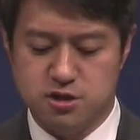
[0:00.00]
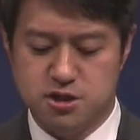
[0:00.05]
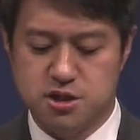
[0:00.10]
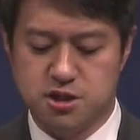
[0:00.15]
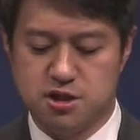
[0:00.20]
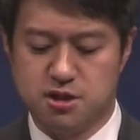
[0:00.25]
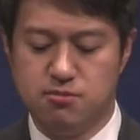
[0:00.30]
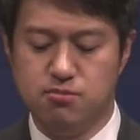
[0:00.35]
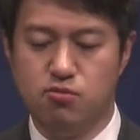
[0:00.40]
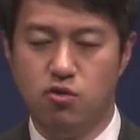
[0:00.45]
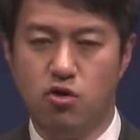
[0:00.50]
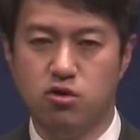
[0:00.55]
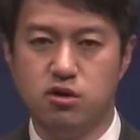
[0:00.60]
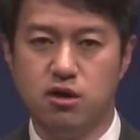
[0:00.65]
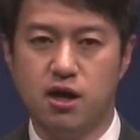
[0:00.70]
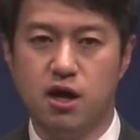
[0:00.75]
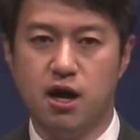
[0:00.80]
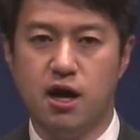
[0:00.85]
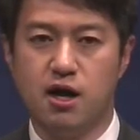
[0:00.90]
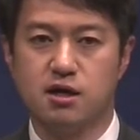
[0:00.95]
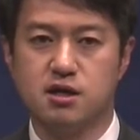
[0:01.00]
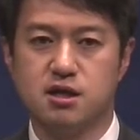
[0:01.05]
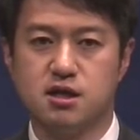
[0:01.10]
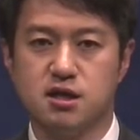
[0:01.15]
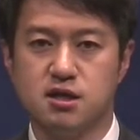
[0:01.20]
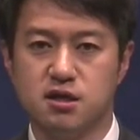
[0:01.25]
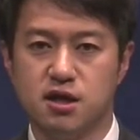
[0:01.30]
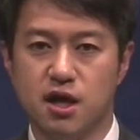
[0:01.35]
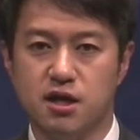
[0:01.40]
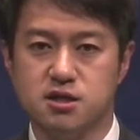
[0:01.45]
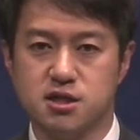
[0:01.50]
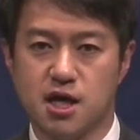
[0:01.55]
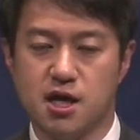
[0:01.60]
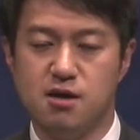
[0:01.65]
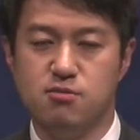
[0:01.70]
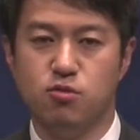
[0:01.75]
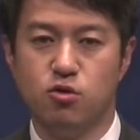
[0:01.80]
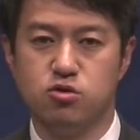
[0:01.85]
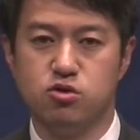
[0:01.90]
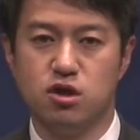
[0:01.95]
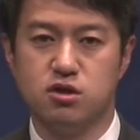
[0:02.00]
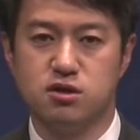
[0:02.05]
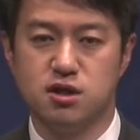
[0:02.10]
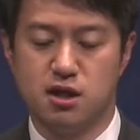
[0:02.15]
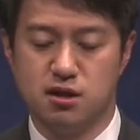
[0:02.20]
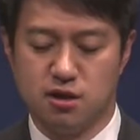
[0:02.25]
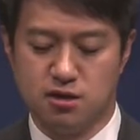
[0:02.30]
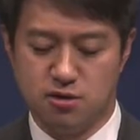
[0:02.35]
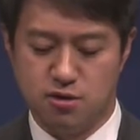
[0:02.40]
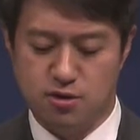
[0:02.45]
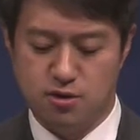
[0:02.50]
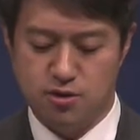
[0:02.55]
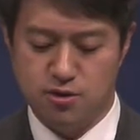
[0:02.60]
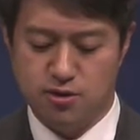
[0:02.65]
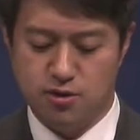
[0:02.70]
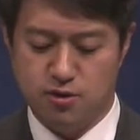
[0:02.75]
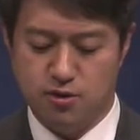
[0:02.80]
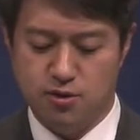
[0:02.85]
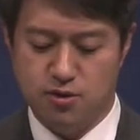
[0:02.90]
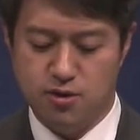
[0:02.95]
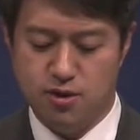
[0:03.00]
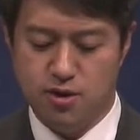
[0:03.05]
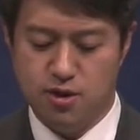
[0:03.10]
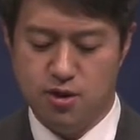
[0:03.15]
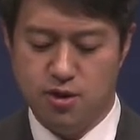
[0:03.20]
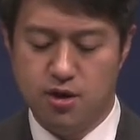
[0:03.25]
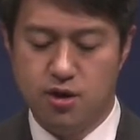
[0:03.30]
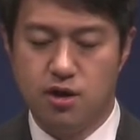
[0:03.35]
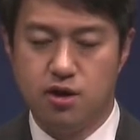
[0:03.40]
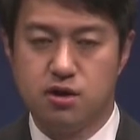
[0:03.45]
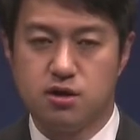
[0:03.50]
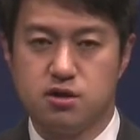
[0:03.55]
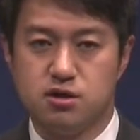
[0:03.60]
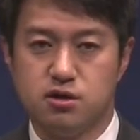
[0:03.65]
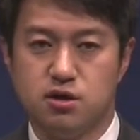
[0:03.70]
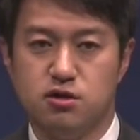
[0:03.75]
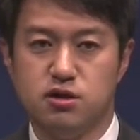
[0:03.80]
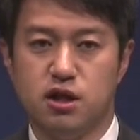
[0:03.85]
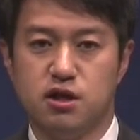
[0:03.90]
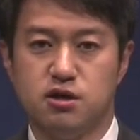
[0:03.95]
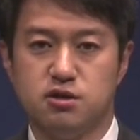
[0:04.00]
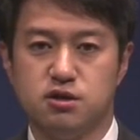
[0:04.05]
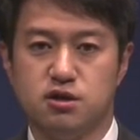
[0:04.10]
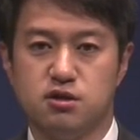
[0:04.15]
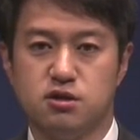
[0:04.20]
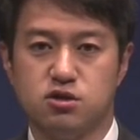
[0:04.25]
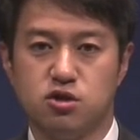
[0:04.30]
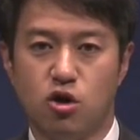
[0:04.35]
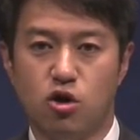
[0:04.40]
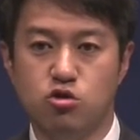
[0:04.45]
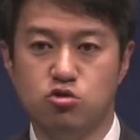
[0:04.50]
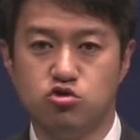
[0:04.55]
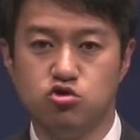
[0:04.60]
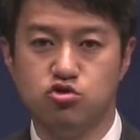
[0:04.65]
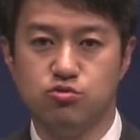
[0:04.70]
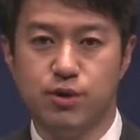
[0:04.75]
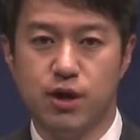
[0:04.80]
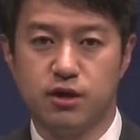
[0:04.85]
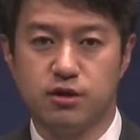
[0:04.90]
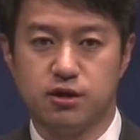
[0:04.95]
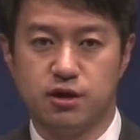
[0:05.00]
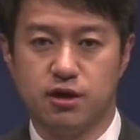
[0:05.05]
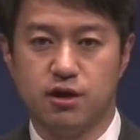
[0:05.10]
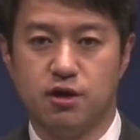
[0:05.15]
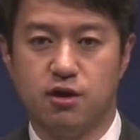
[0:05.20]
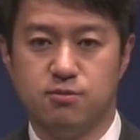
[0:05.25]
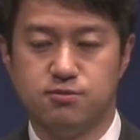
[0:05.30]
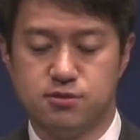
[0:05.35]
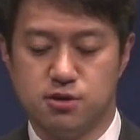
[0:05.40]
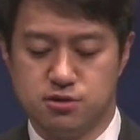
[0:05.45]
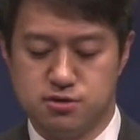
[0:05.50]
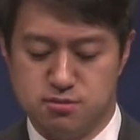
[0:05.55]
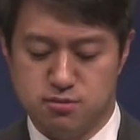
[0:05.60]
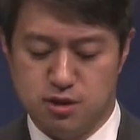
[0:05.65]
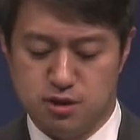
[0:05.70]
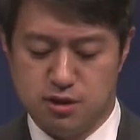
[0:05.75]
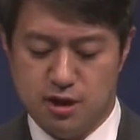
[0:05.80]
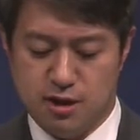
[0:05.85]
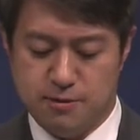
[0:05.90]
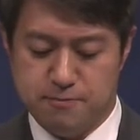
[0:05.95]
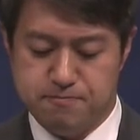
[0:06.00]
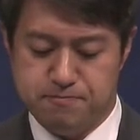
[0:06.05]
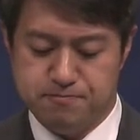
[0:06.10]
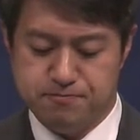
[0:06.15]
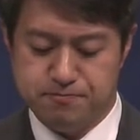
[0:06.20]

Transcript: 지금 뭔가 크게 잘못됐다는 걸요. 그러니 그는 떨 수밖에 없었습니다.